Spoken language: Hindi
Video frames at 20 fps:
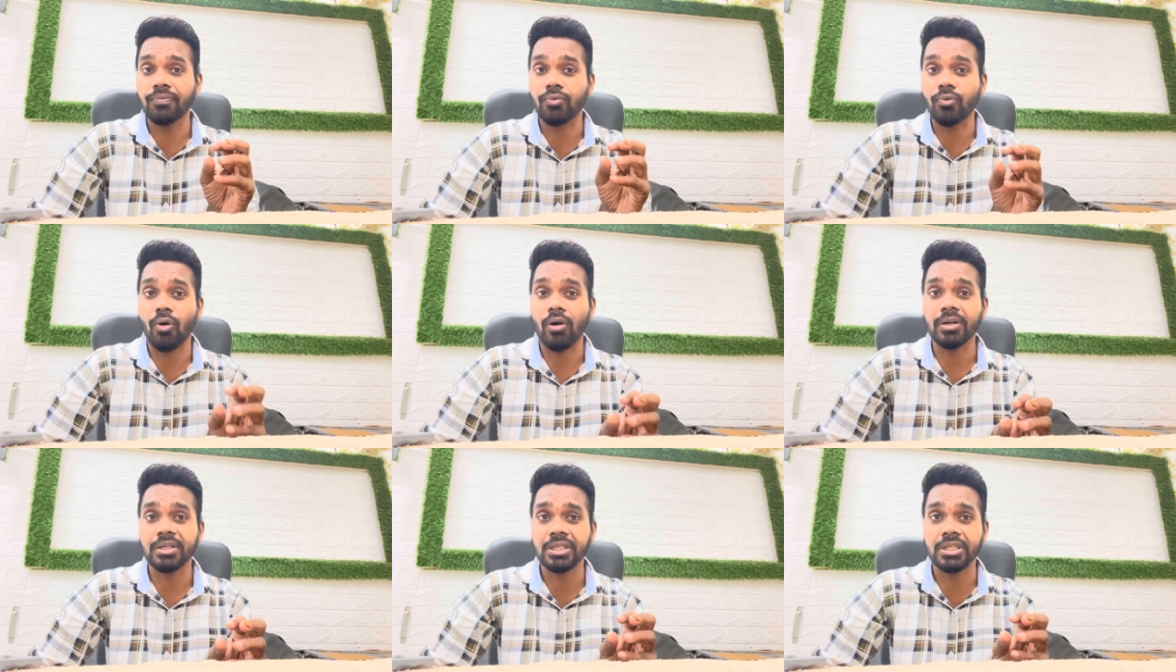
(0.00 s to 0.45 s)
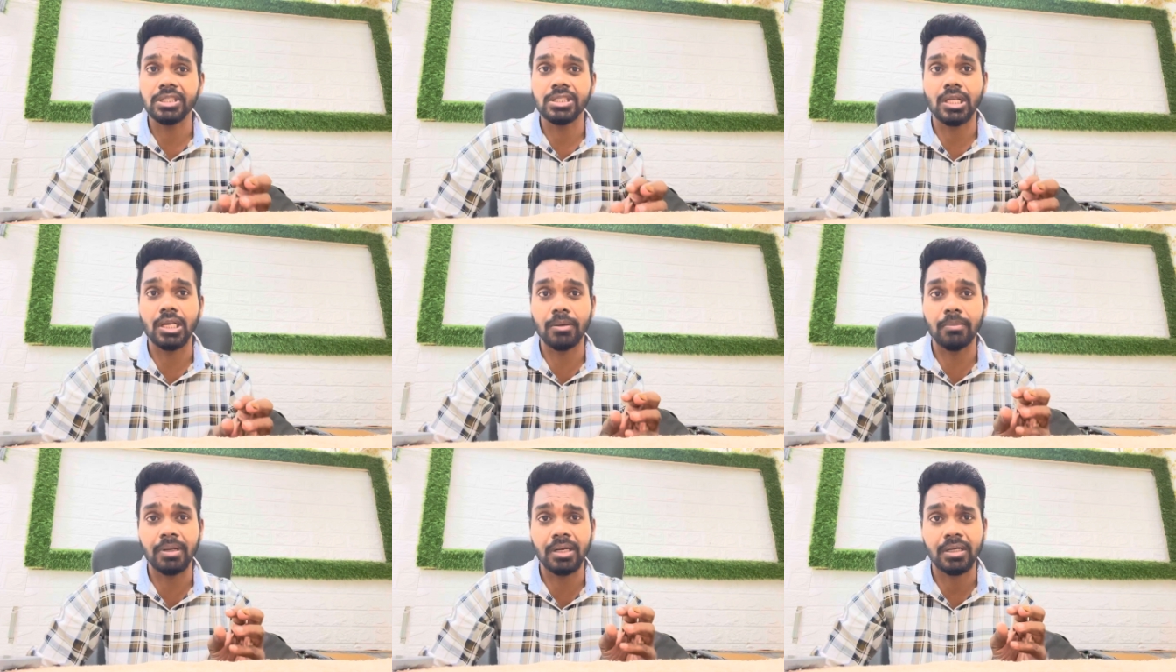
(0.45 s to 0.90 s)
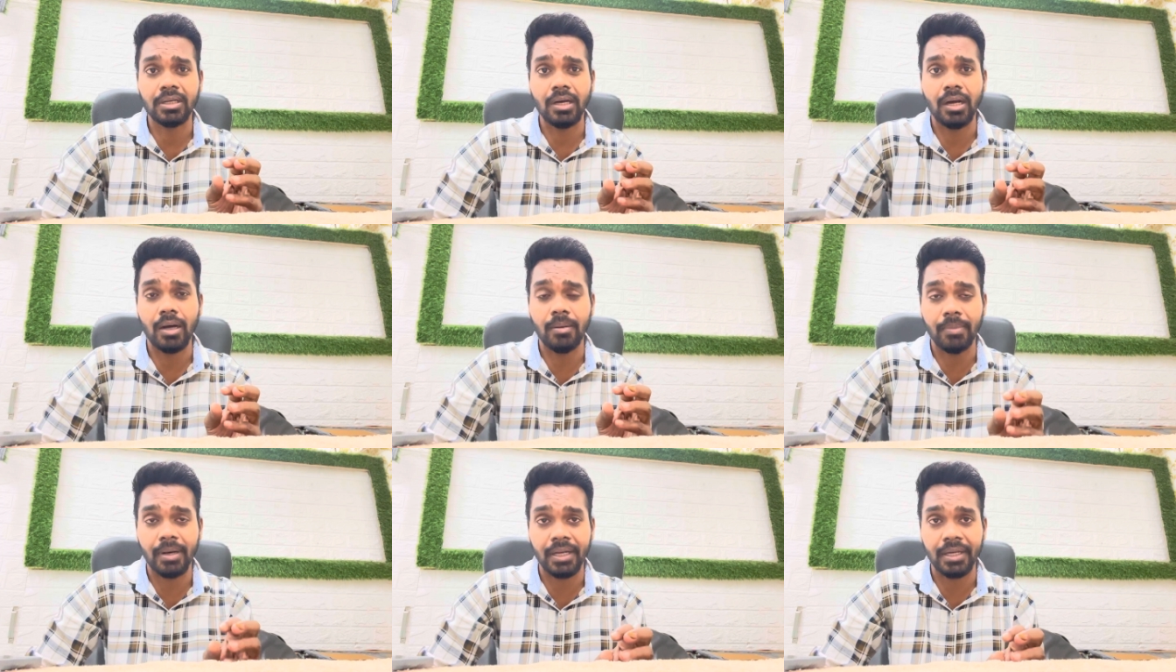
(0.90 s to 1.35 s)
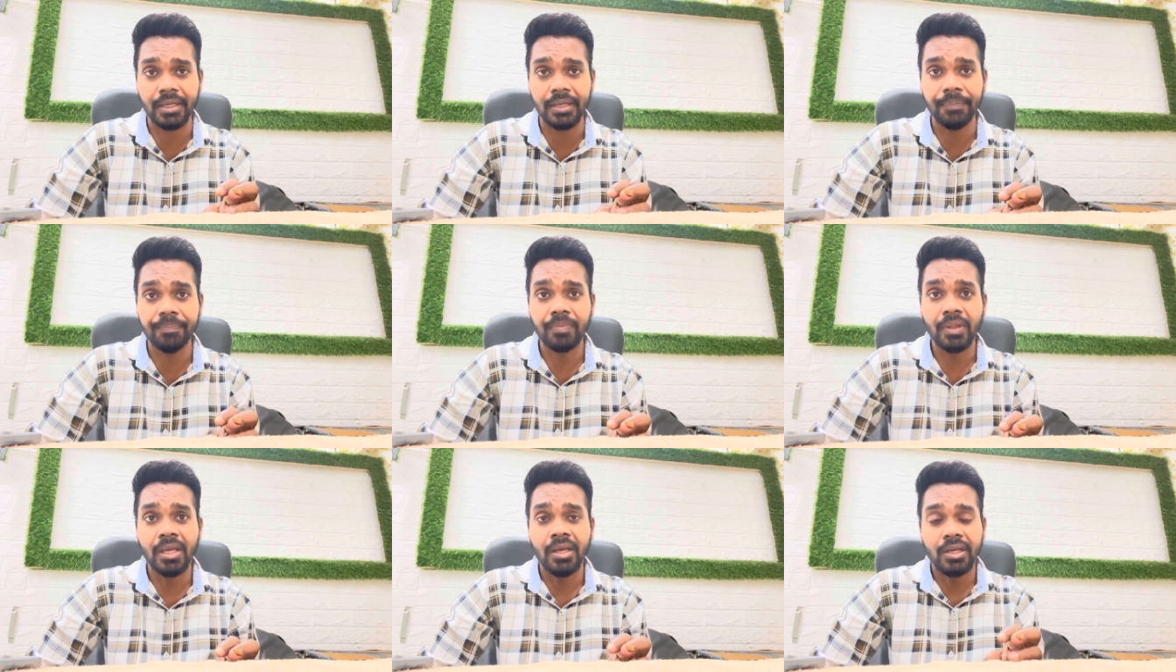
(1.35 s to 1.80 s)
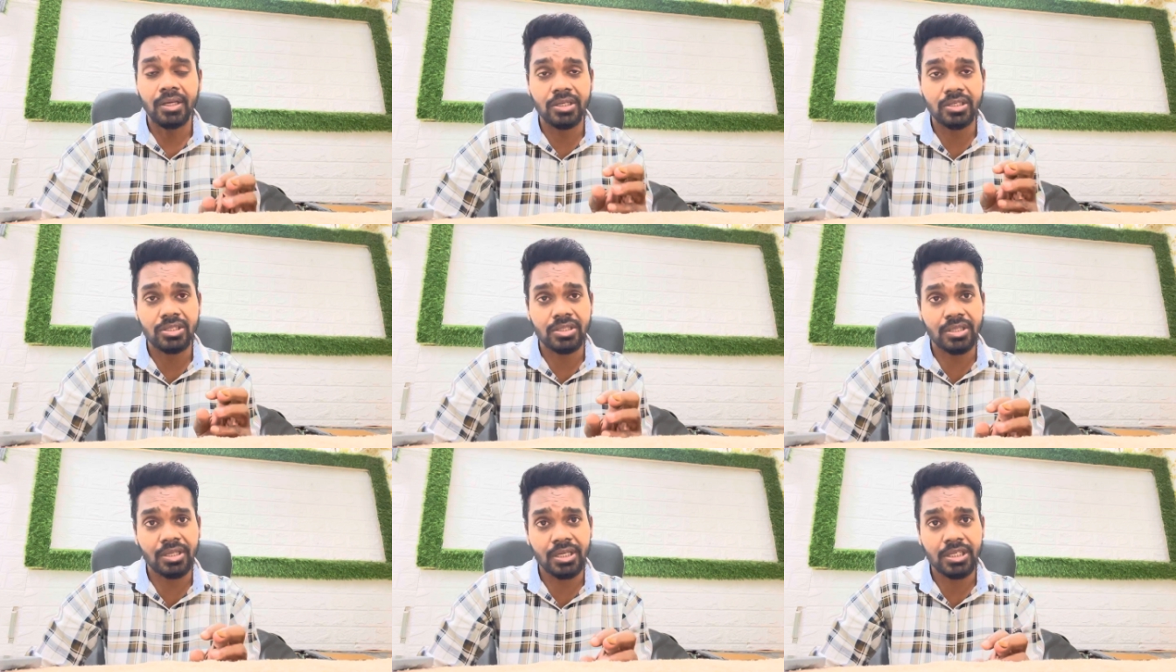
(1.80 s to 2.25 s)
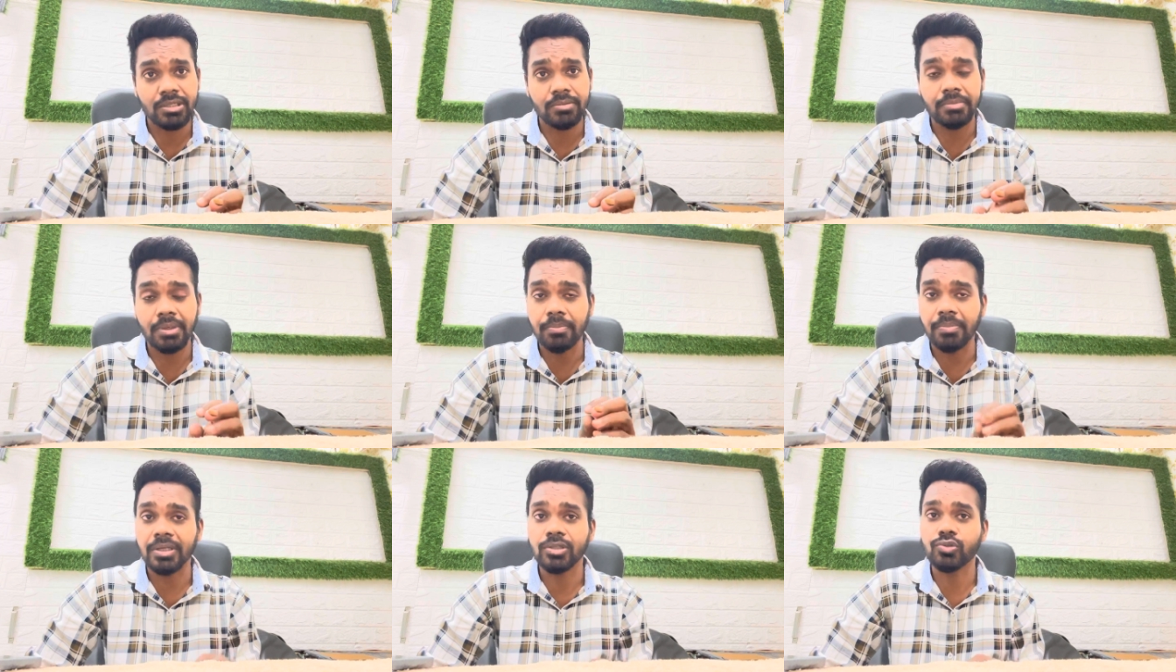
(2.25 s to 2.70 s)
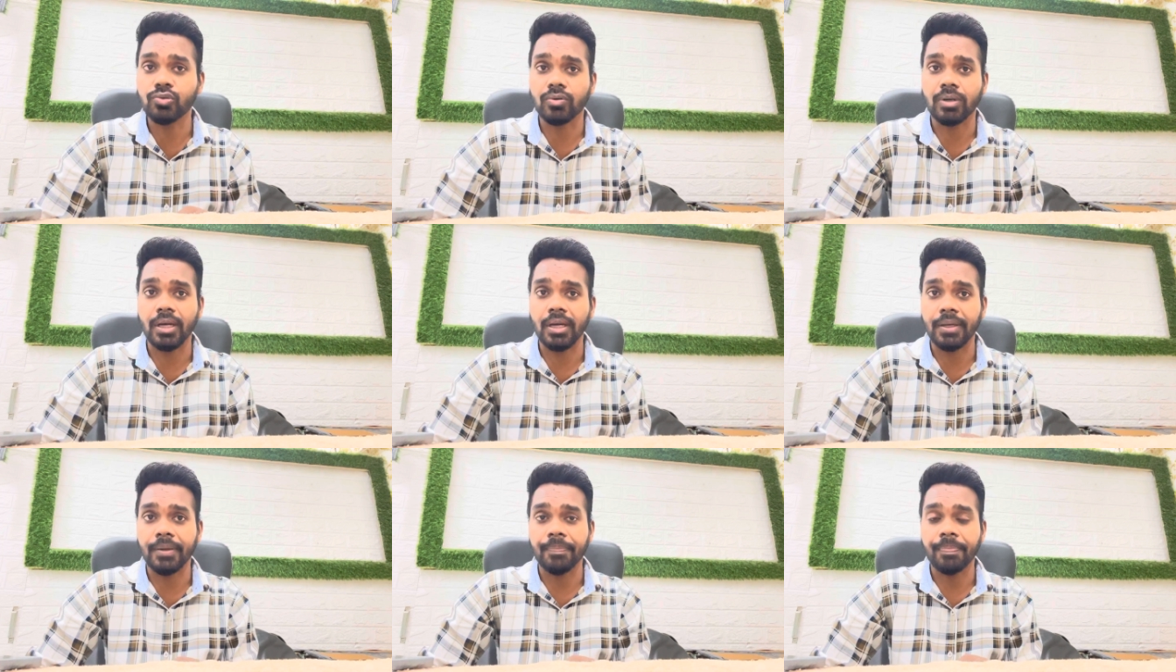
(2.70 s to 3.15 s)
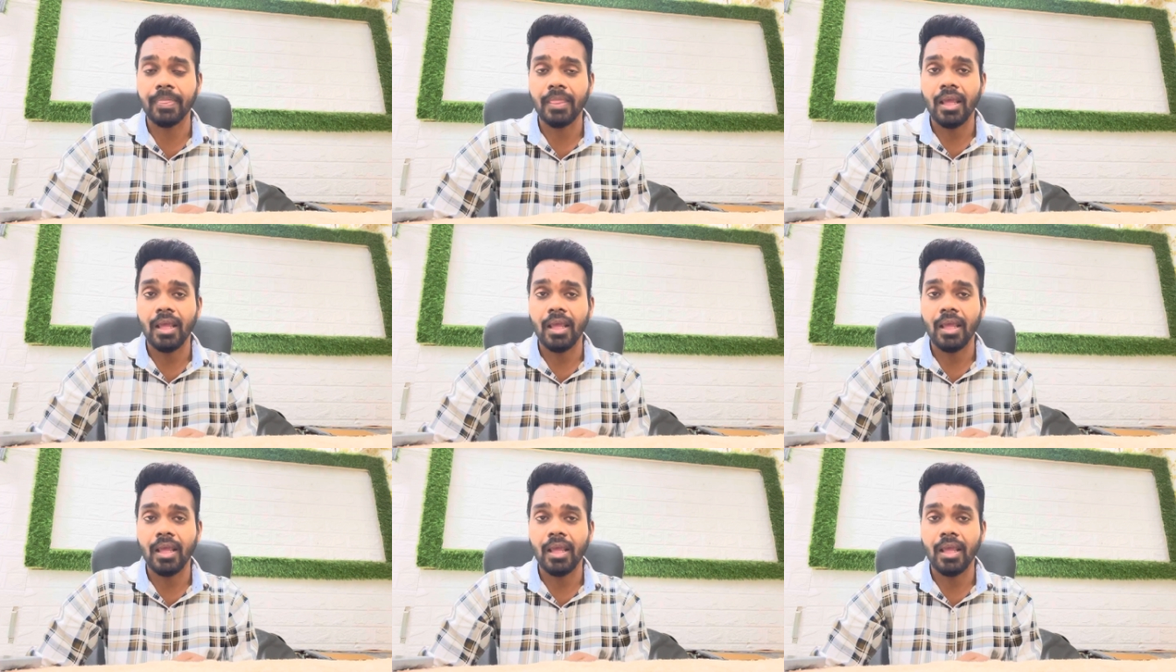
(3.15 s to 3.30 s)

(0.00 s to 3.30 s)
फ्रॉड किस लेवल का हमारे इस देश में बढ़ चुका है